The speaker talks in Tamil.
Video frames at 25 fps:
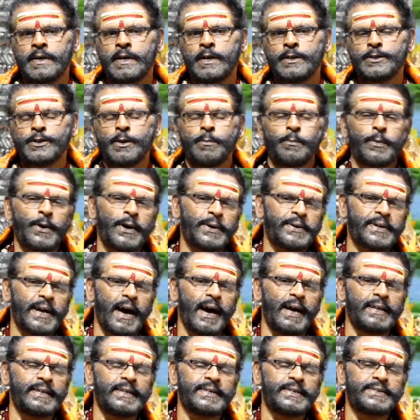இந்த
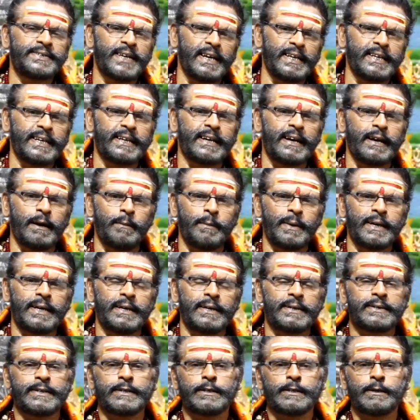புரட்டாதி சனிக்கிழமை
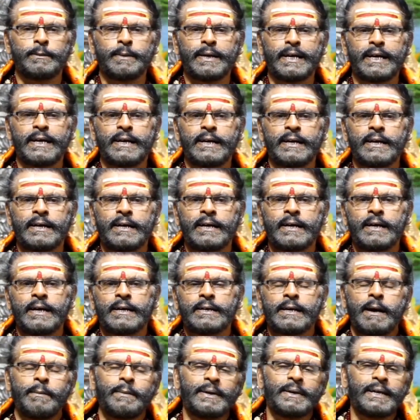என்றதுமே
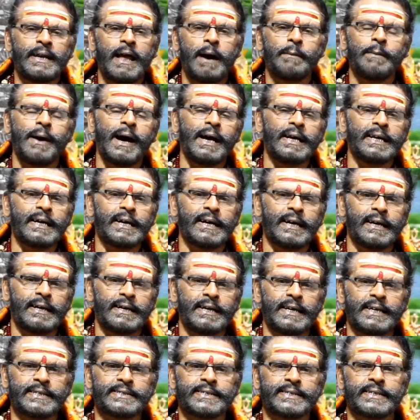நாம் எல்லாம்
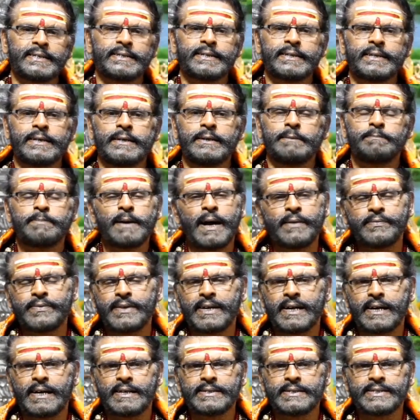ஆலயங்களிலே சென்று
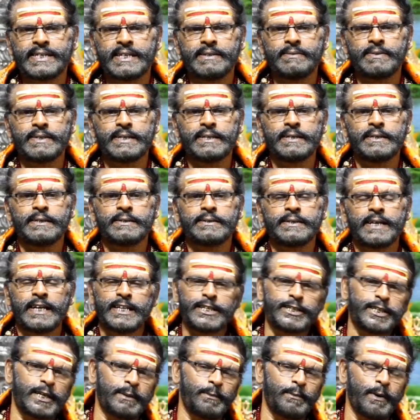பிரார்த்தனைகள் செய்வது
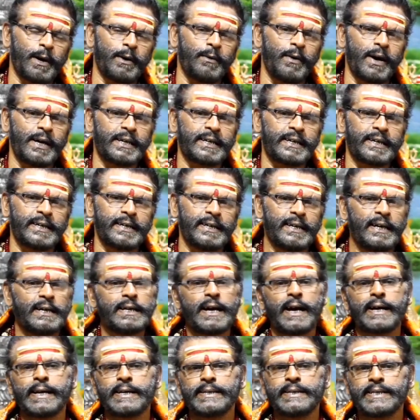சனீஸ்வர பகவானுக்கு
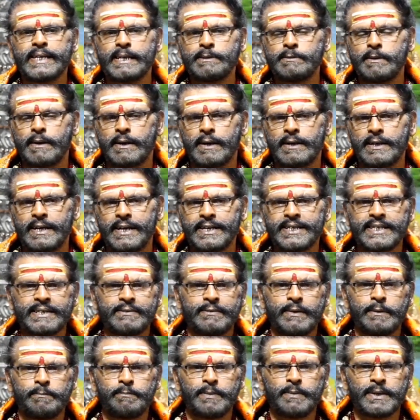எள்ளெண்ணெய் தீபங்கள் ஏற்றி
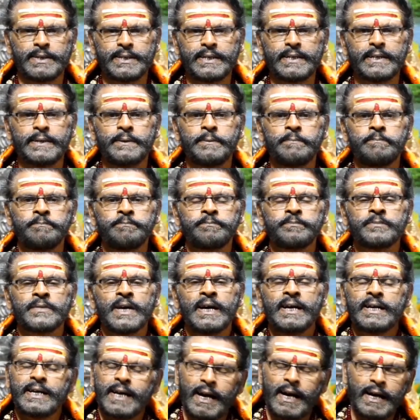வைப்பது
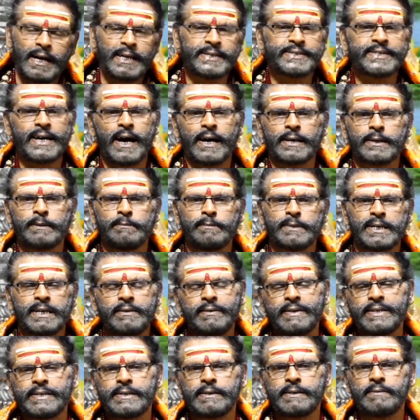எள்ளு சாதம்
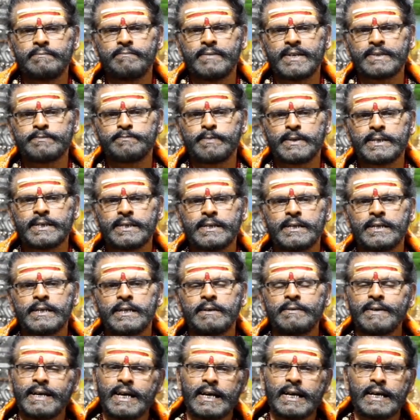நிவேதனம் வைப்பது
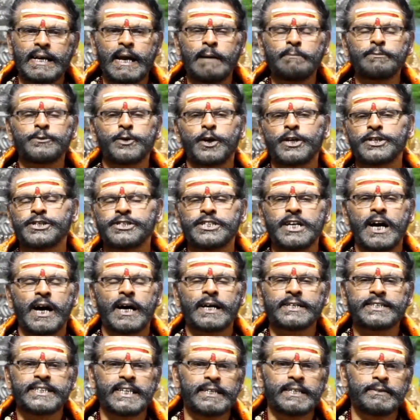இதையெல்லாம்
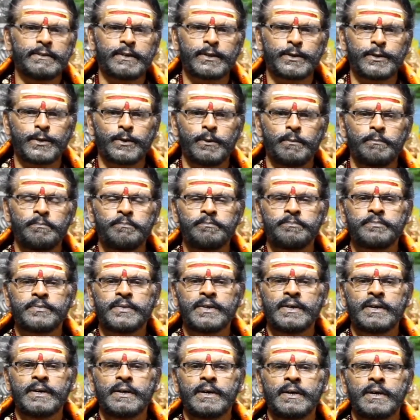தொடர்ச்சியாக செய்திருந்தோம்
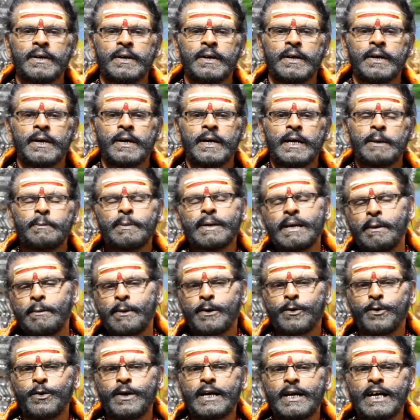இப்போ
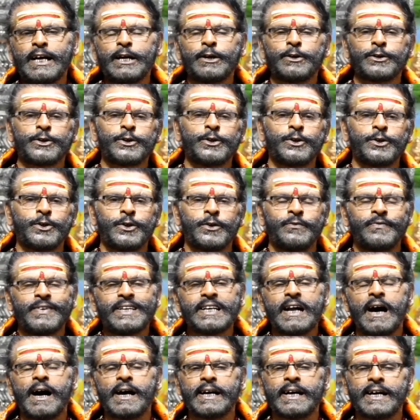நமக்குள்ளே ஒரு
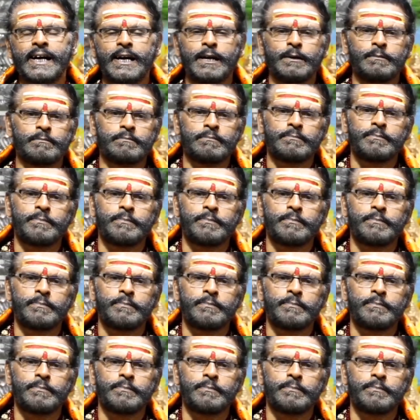வினா எழும்